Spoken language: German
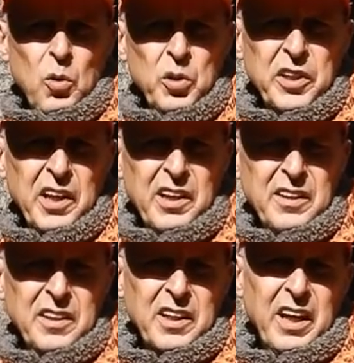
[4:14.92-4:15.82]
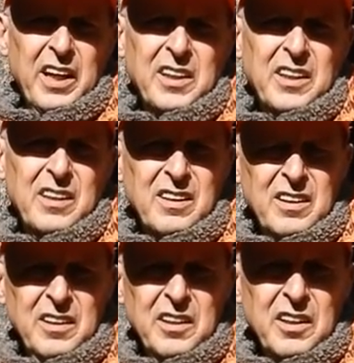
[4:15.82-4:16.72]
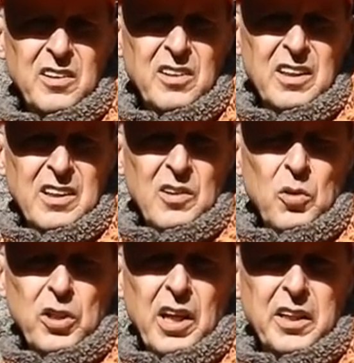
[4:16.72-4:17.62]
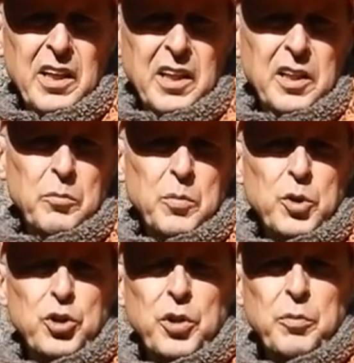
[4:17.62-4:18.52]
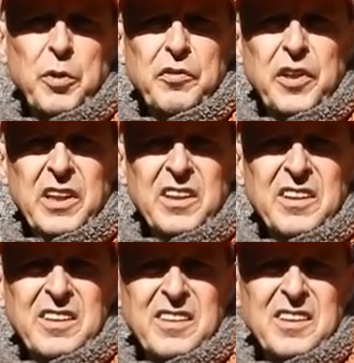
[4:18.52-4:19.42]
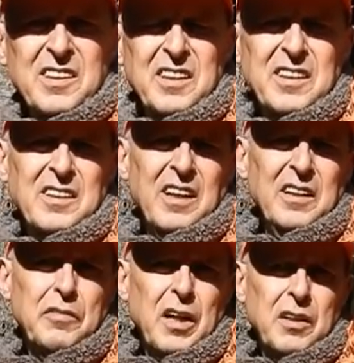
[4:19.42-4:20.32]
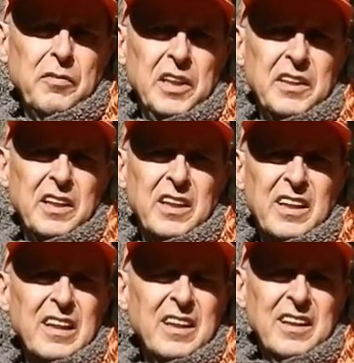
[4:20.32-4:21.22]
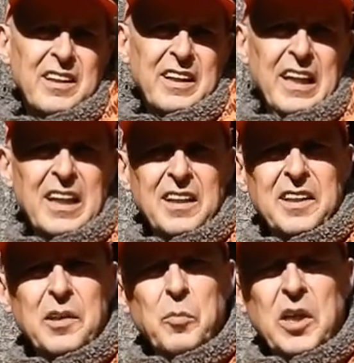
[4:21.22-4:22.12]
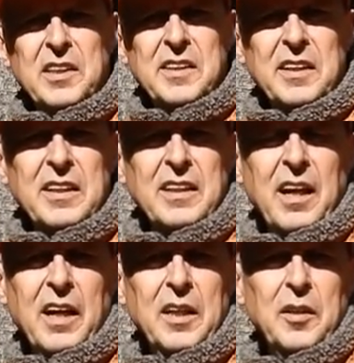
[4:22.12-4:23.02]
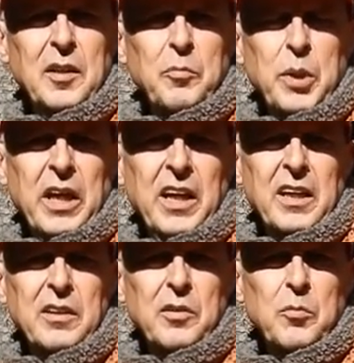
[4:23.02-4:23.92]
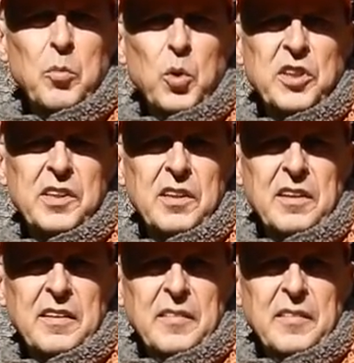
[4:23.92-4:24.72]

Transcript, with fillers: Hunde direkt hinter oder an einem Stück befindet. Das sind einfach wichtige Regeln, die man sich einprägen muss.